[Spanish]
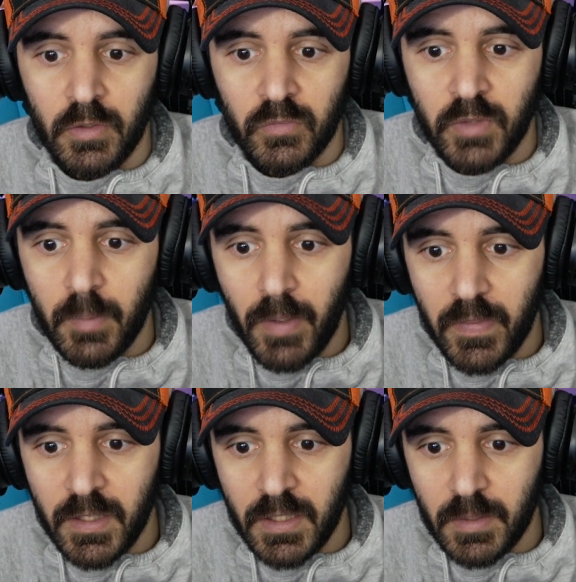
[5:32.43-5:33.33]
Tema
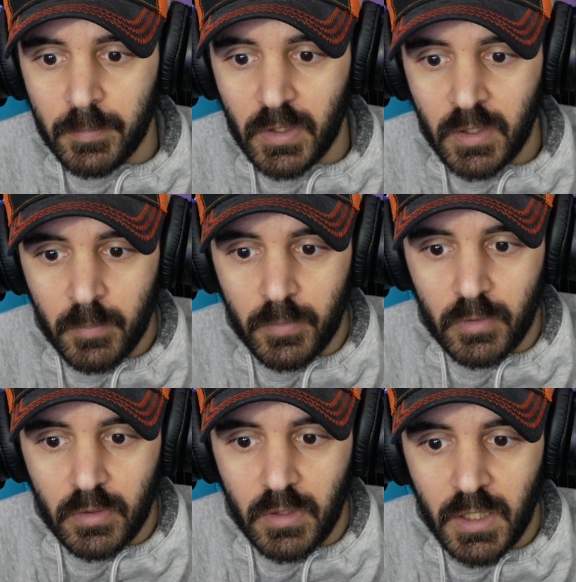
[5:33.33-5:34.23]
de, por ejemplo,
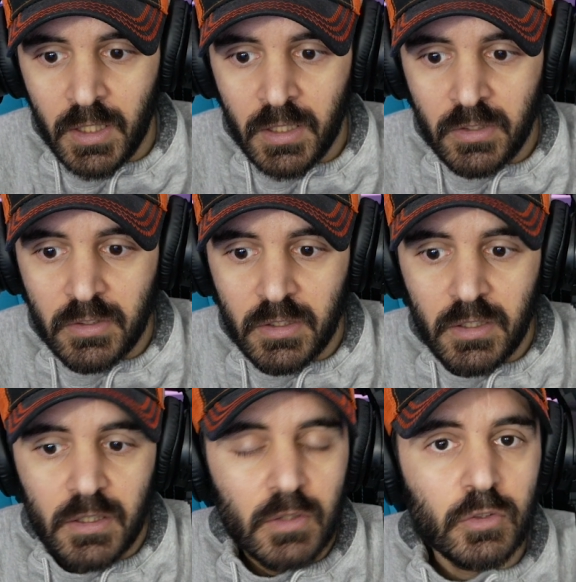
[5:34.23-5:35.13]
eres
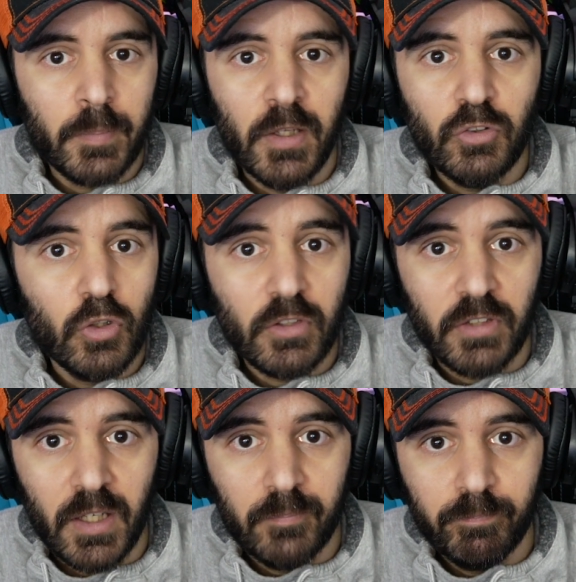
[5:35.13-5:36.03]
de otro país o lo que
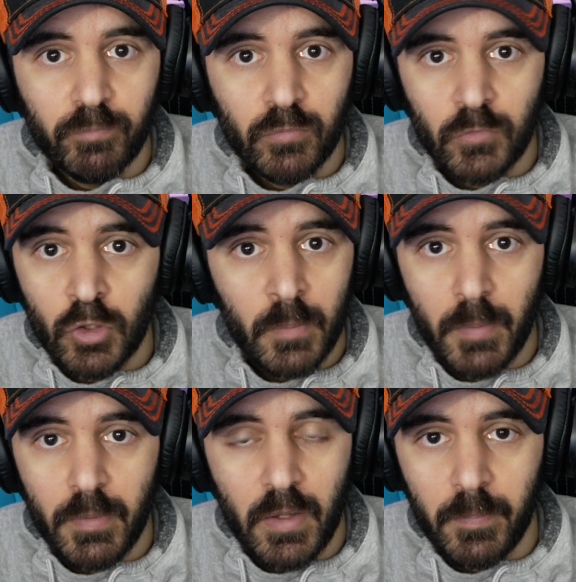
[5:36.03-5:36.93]
sea. Yo no me
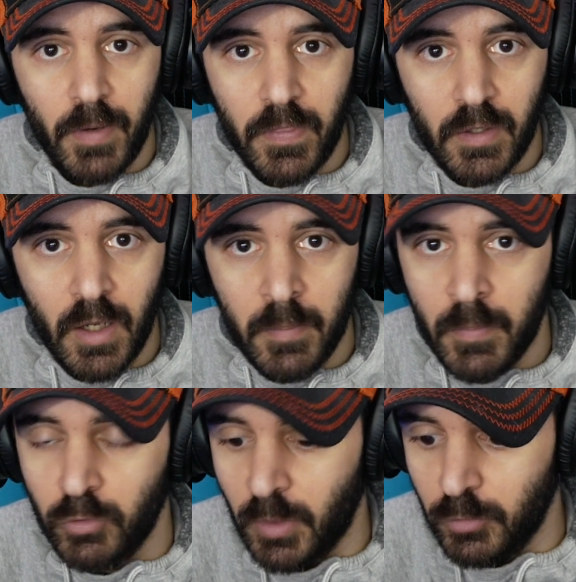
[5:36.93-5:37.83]
voy a desplazar. A mí me
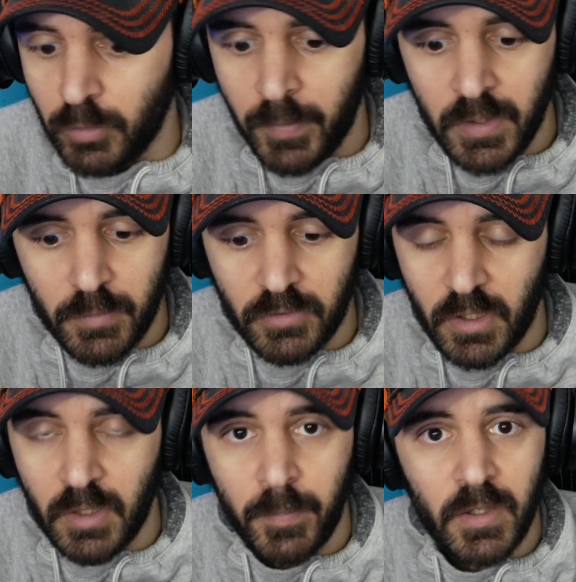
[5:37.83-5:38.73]
gusta mucho España, voy a estar
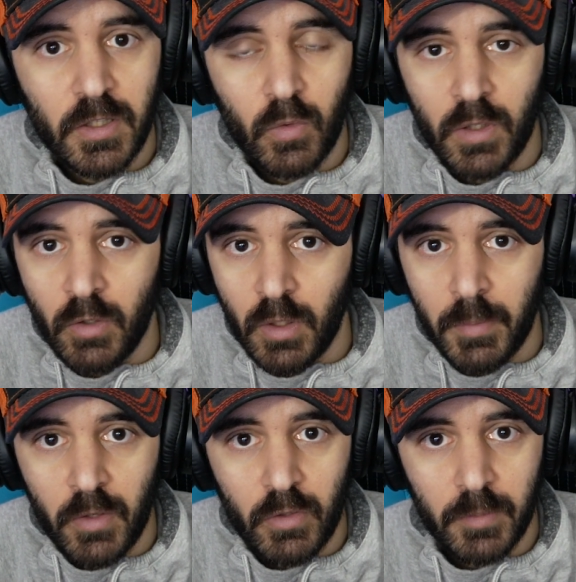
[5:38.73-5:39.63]
en España y tengo claro que me
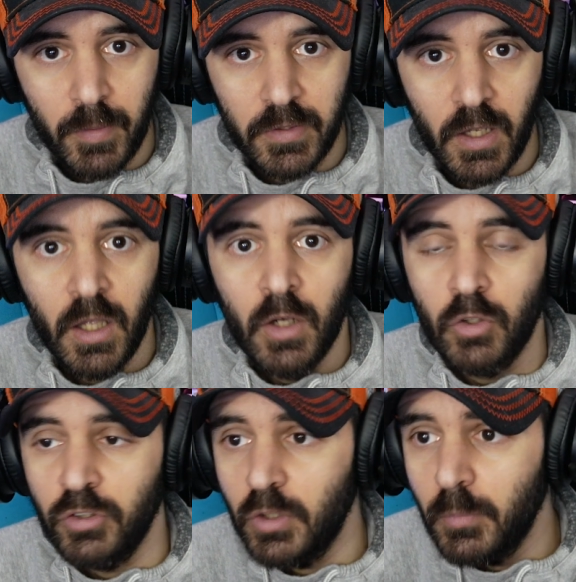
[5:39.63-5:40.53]
quedo en España. Lo
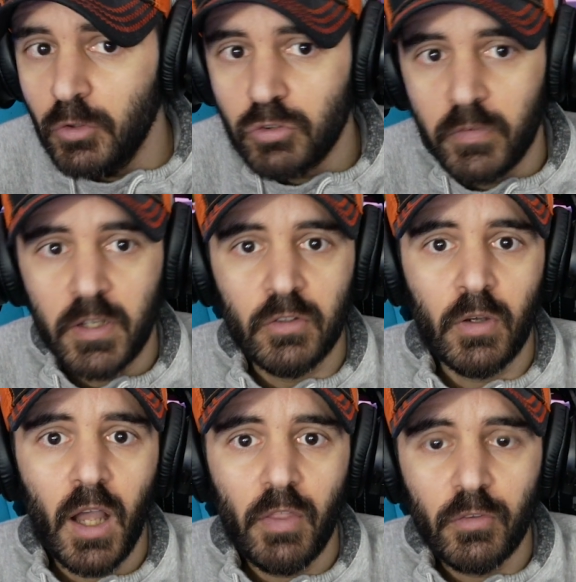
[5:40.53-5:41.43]
siento mucho y diréis,
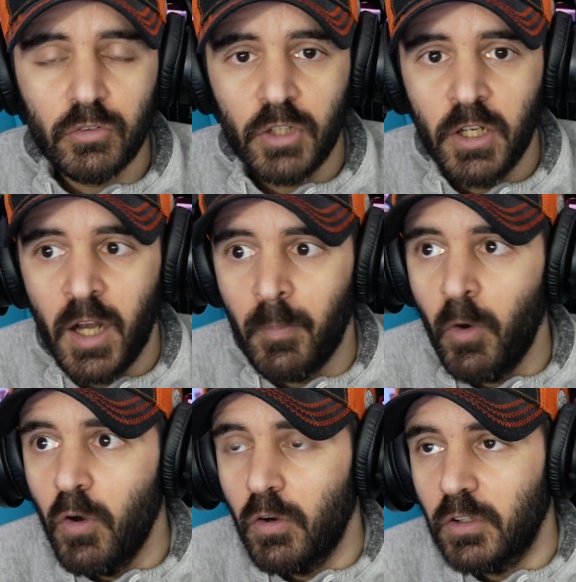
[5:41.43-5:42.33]
locazos y en el
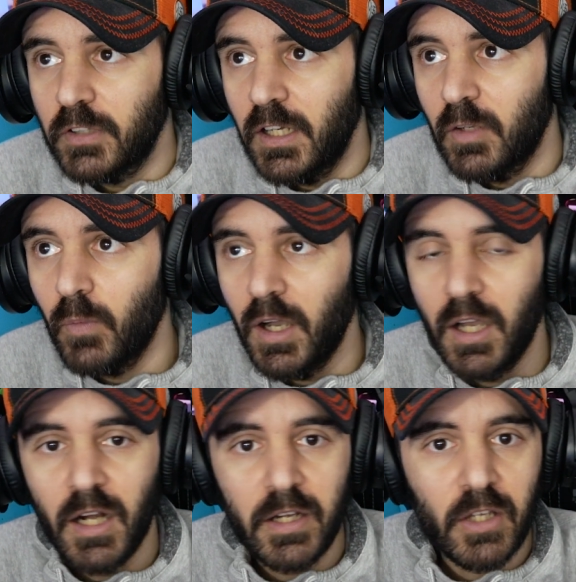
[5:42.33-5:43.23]
amor, tal y
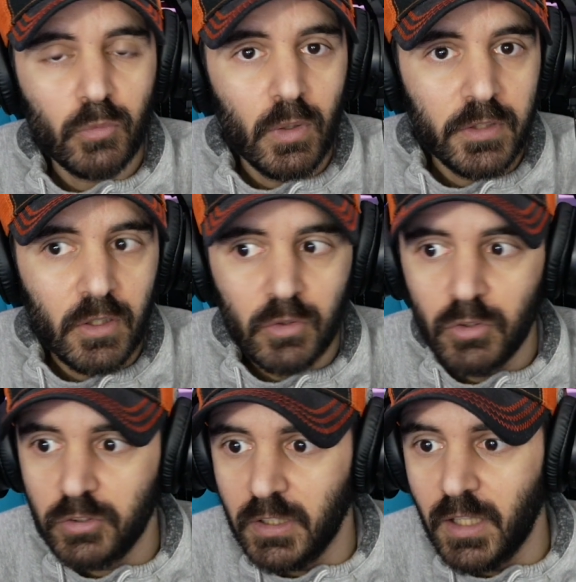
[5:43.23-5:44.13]
cual, harías cualquier
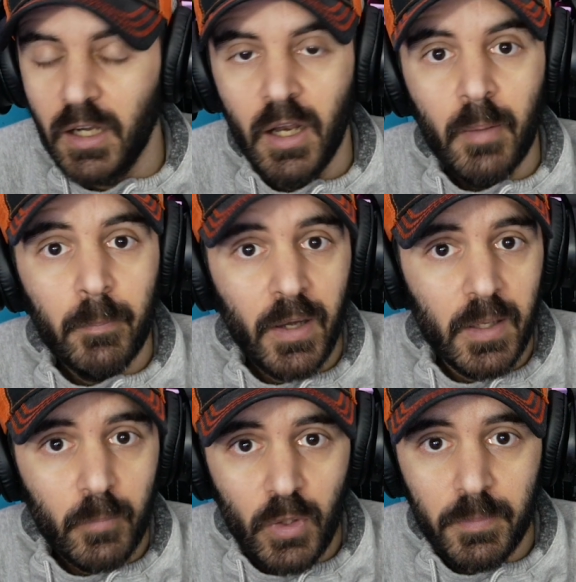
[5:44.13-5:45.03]
cosa y tal.
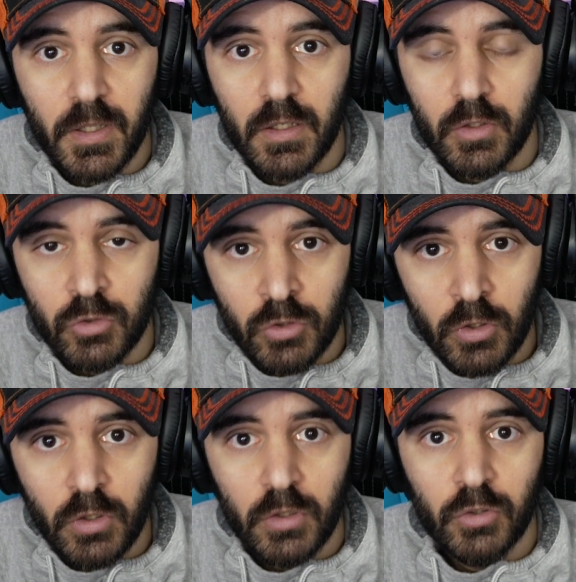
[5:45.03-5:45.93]
Vale, muy bien.
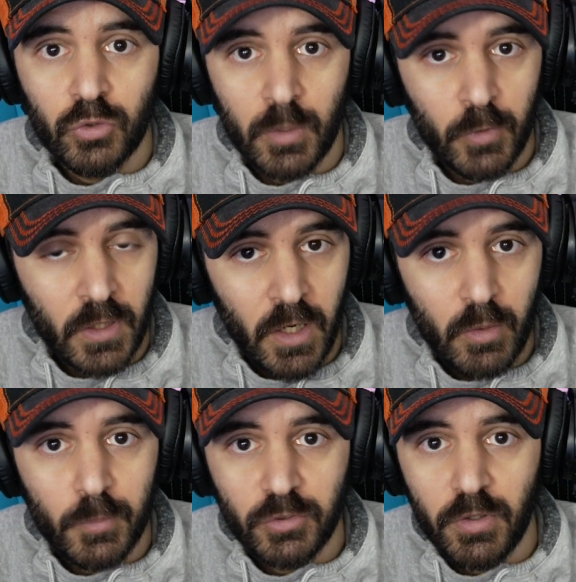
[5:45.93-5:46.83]
Yo soy muy claro
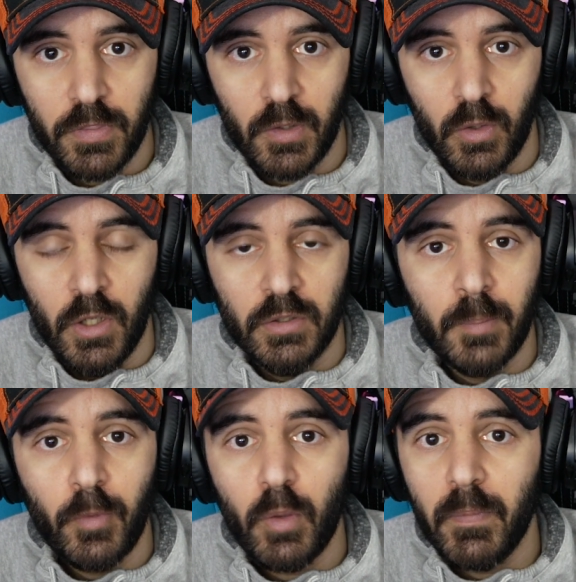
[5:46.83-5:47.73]
y muy sincero. Te
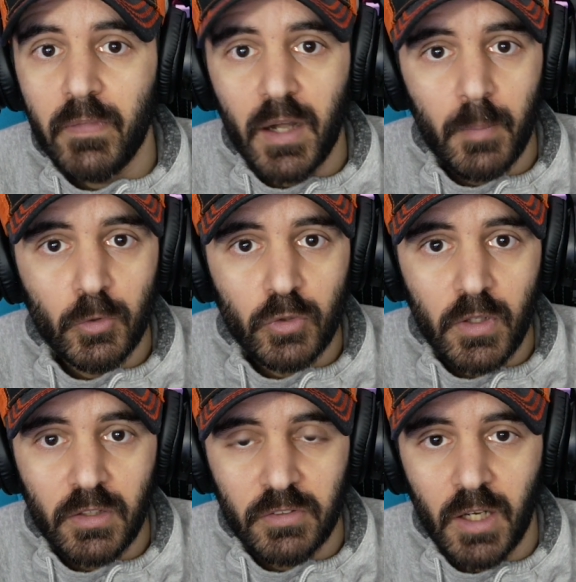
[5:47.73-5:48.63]
puedo vender la moto
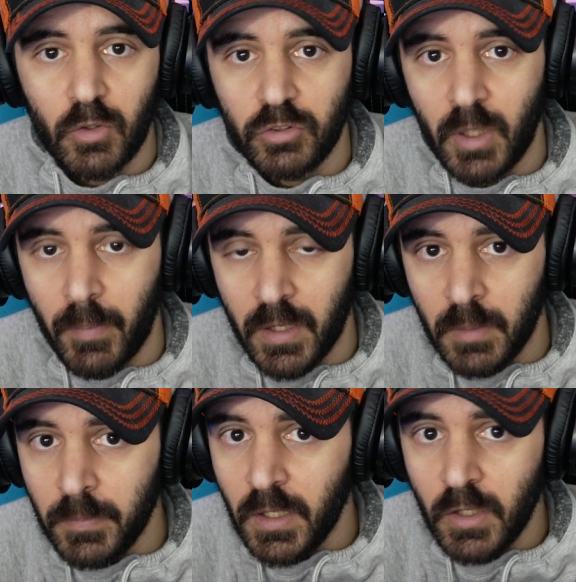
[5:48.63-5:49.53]
de que si la cosa va a ir
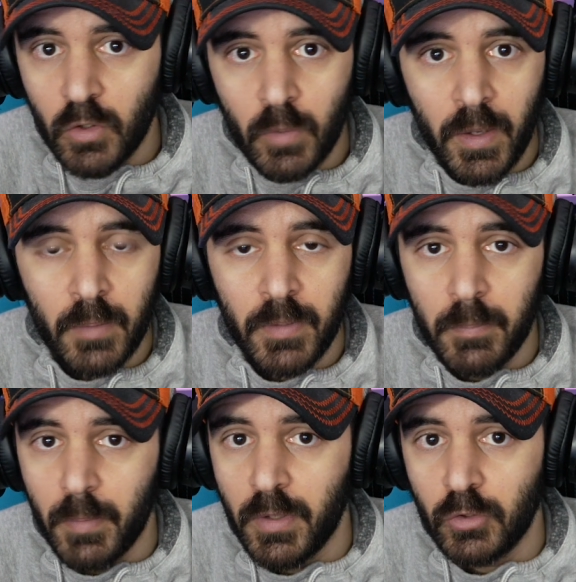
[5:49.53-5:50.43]
bien o no va a ir bien,
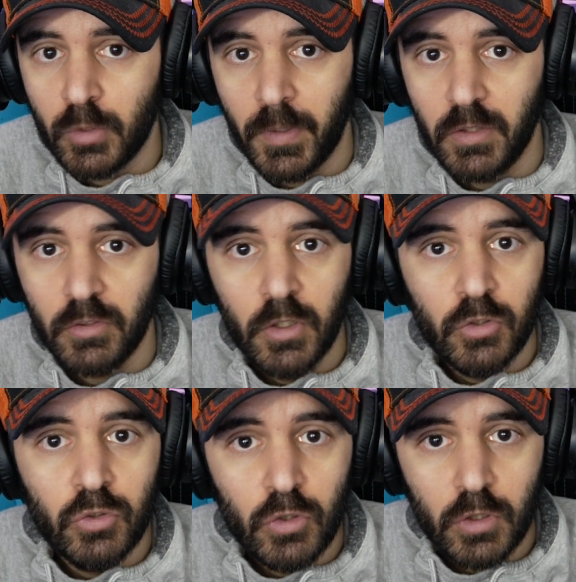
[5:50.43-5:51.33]
me voy a otro país.
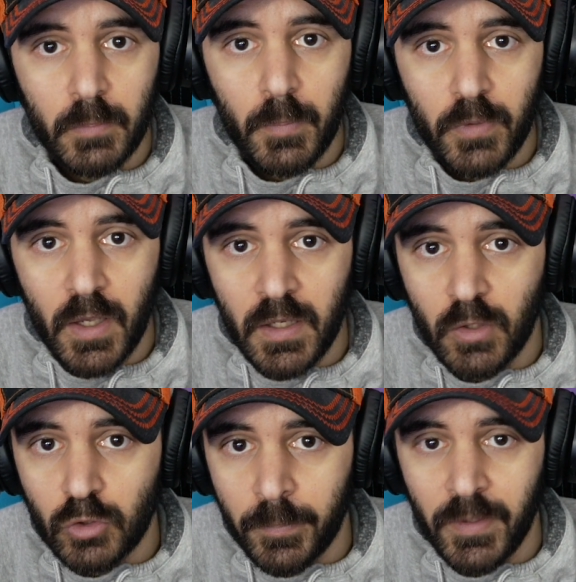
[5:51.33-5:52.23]
Yo no me voy a ir a
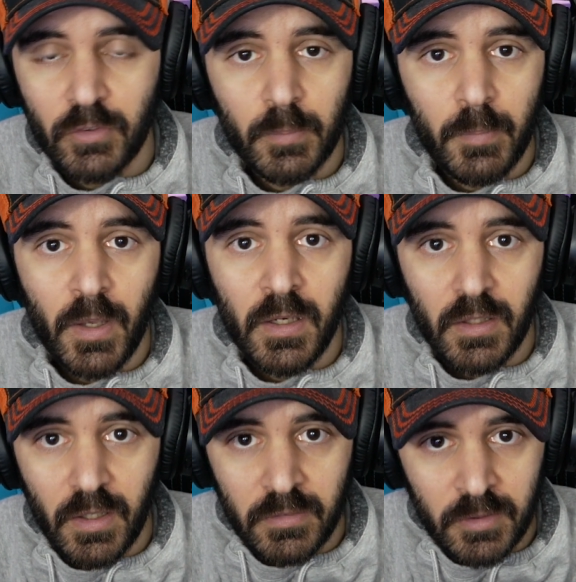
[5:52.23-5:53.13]
otro país, no me voy a ir
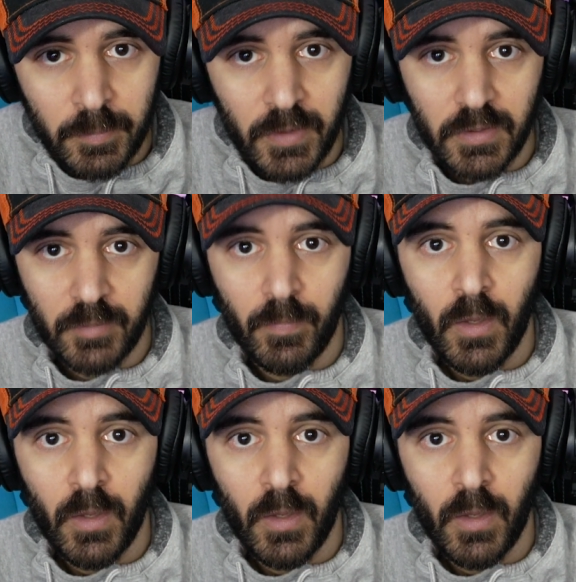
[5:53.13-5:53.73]
de España.